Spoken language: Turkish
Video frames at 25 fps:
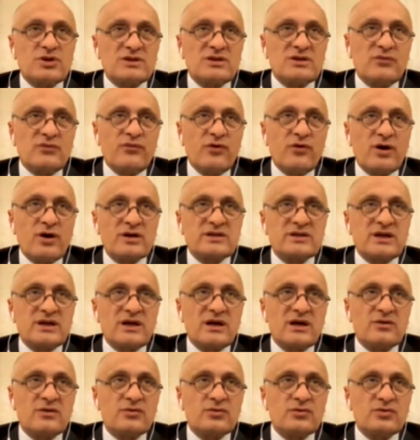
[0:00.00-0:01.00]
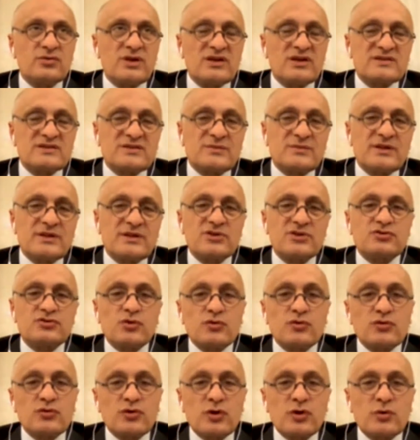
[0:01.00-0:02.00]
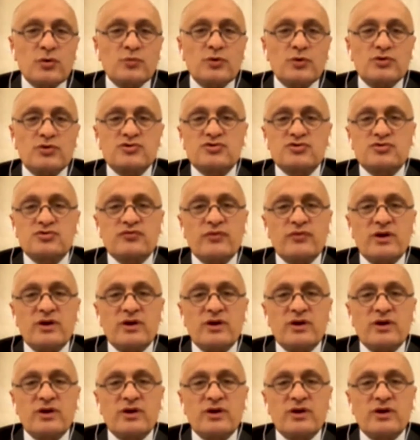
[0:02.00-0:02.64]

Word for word: Burada fuarda onun yansımalarını çok görmüyoruz.